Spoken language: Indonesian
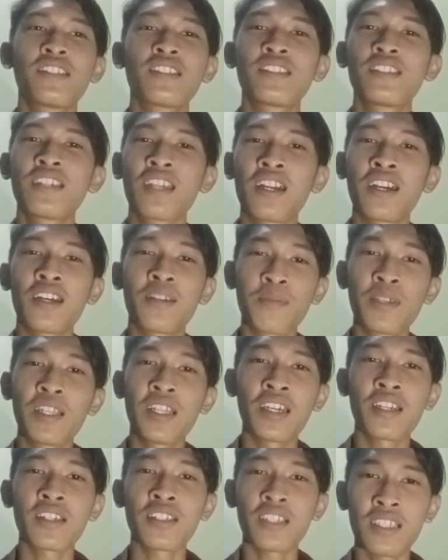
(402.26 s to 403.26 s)
jika
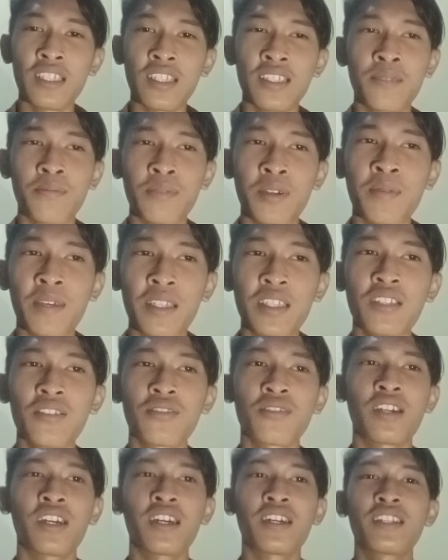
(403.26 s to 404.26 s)
bila kita sampai mati
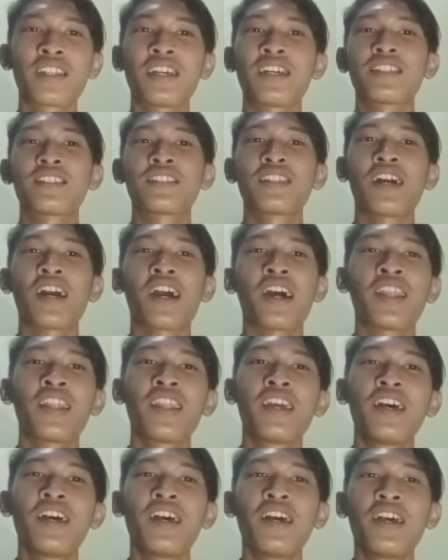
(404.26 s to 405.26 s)
itu nah nah sedangkan
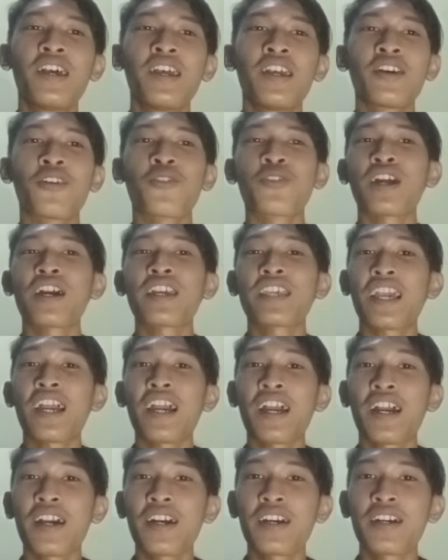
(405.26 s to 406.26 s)
orang
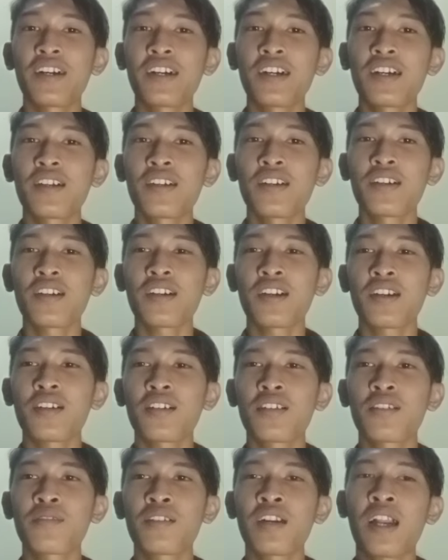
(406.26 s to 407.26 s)
yang
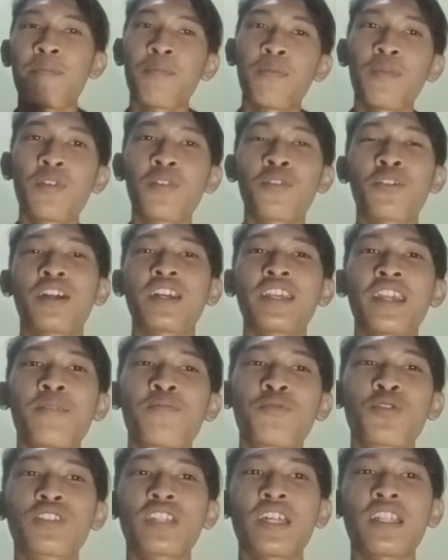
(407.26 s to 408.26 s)
kap, orang
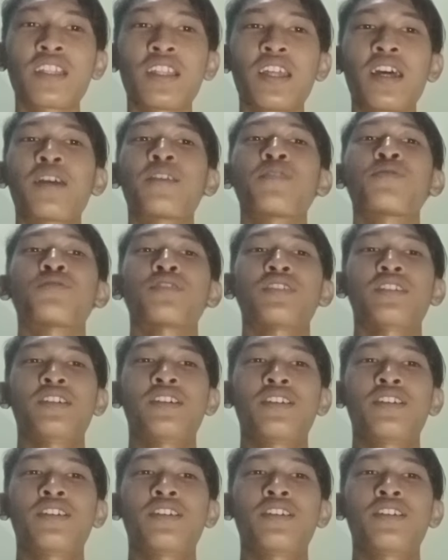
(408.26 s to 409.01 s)
yang murtad eh, or,